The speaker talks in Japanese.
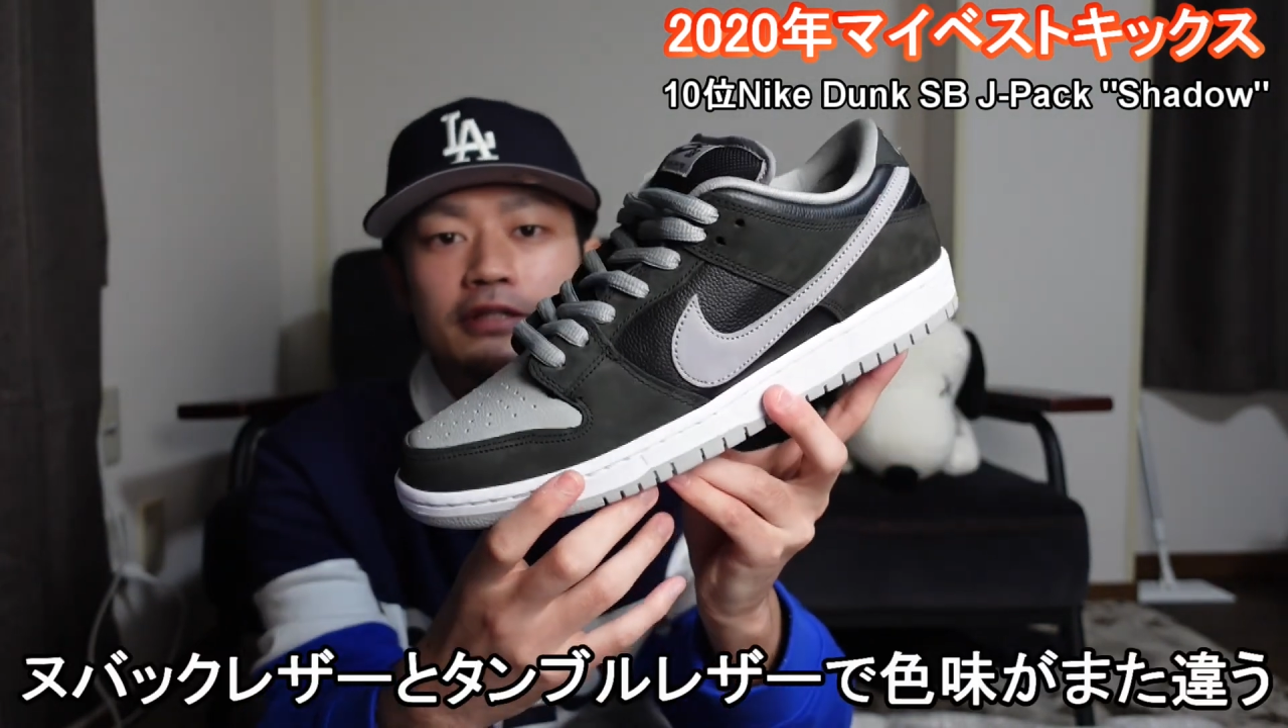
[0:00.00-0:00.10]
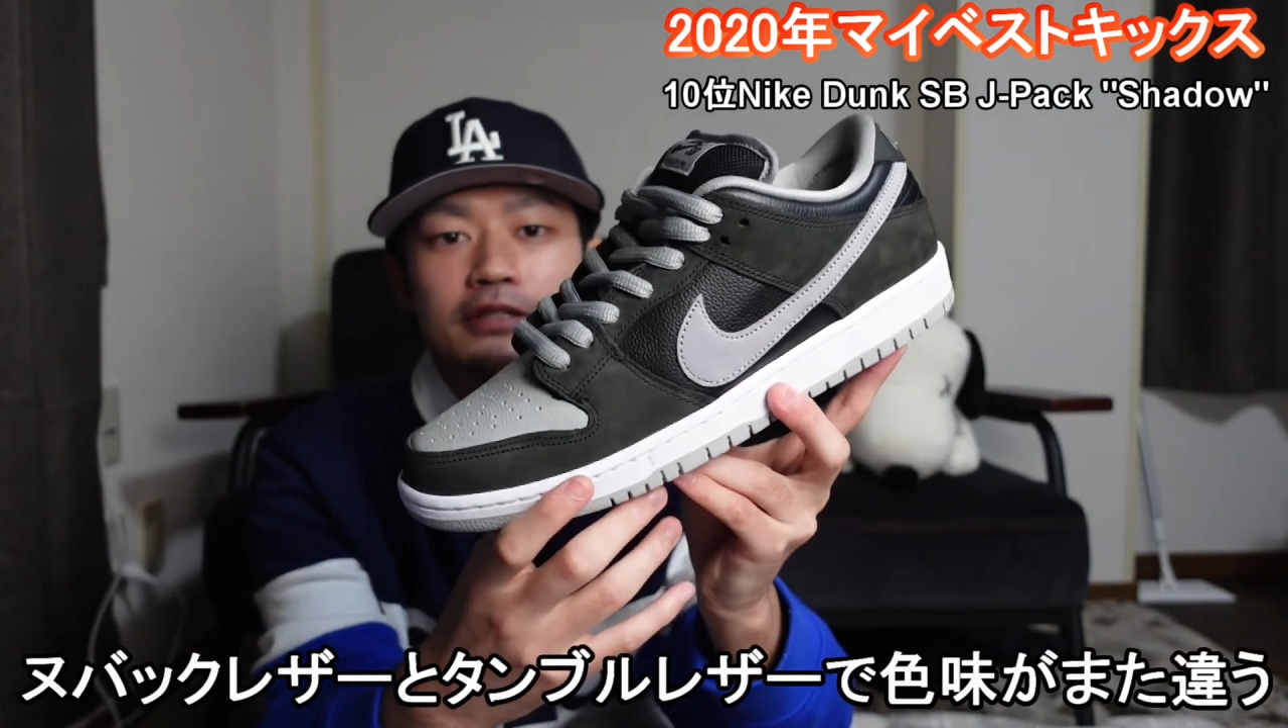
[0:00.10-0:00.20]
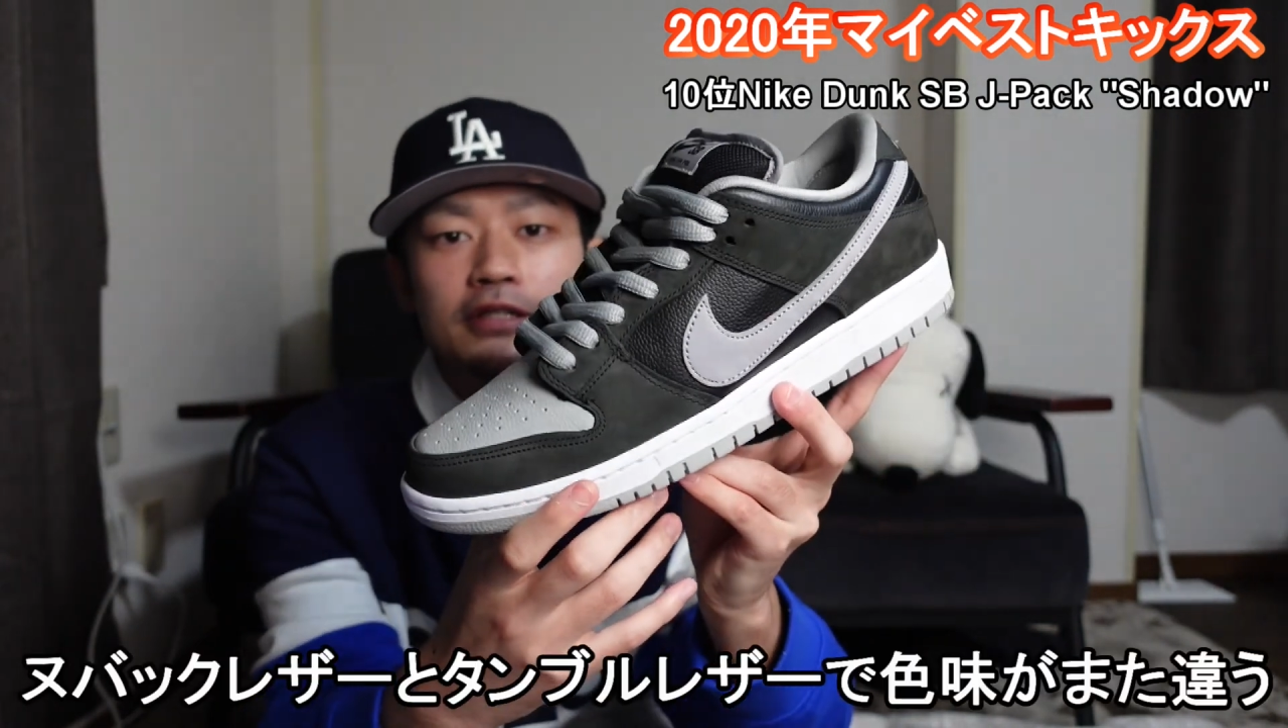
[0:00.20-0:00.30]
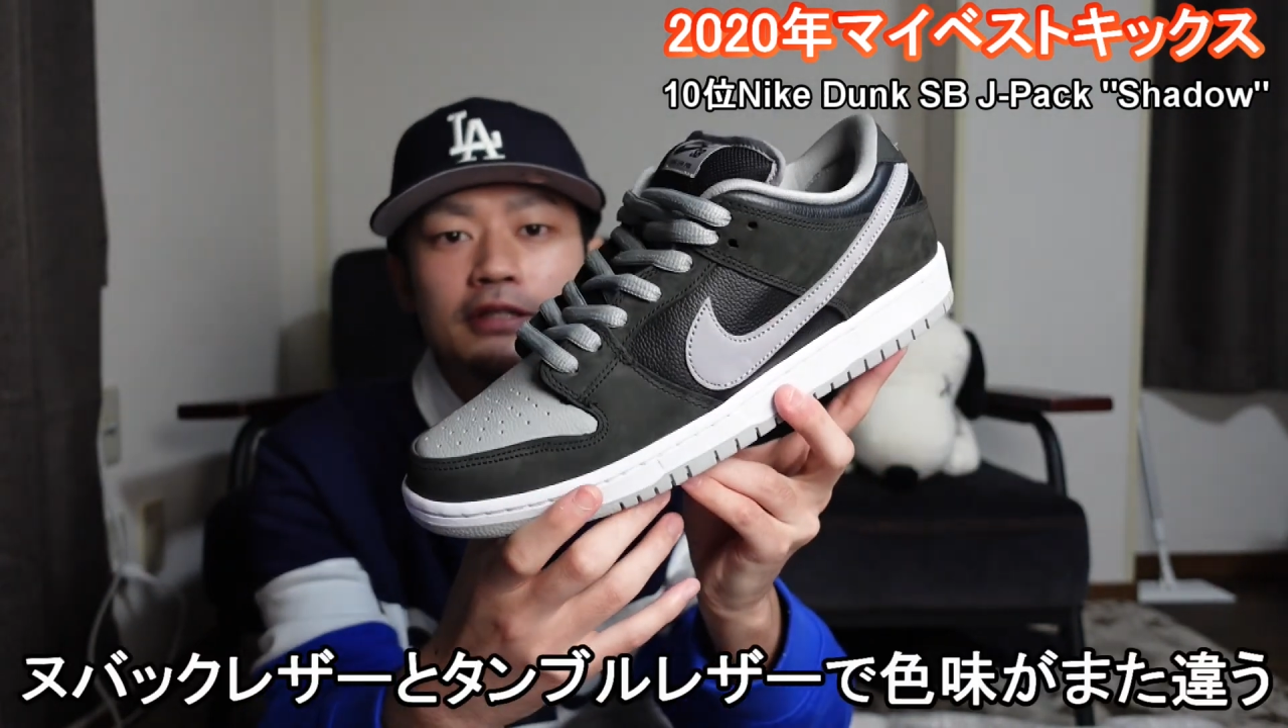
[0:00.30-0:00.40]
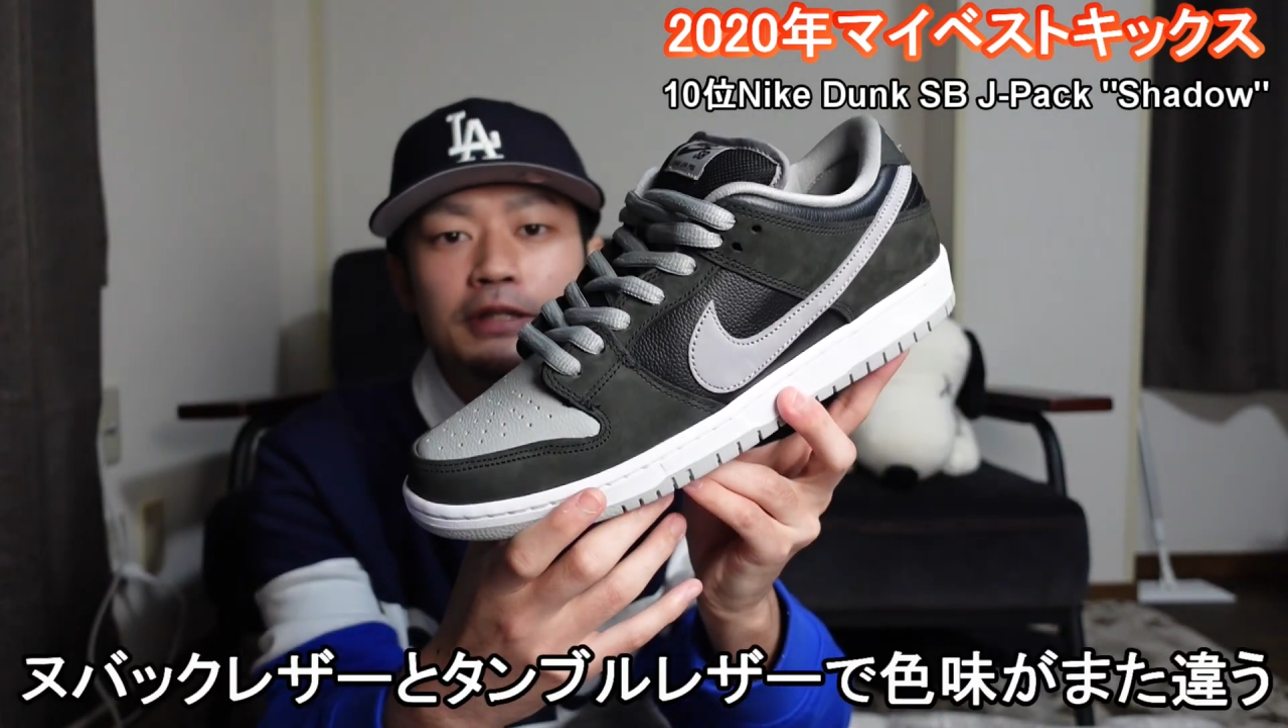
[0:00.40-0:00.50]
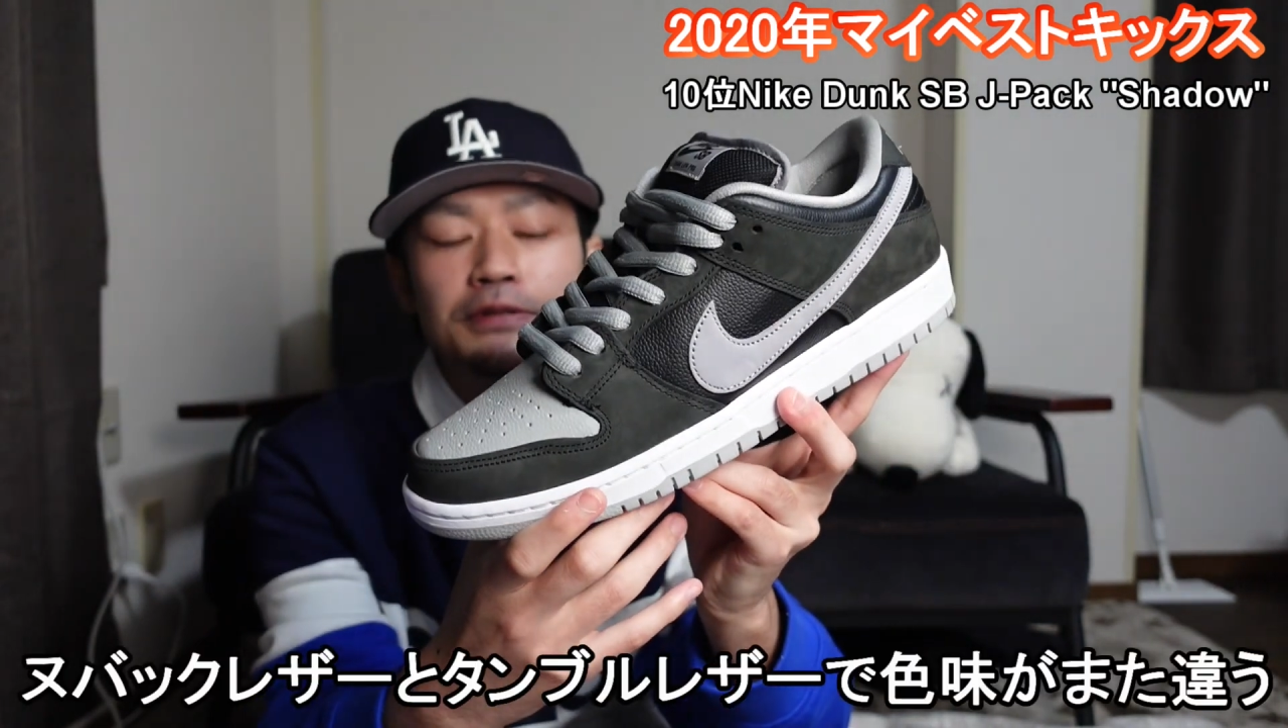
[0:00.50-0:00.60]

違ってる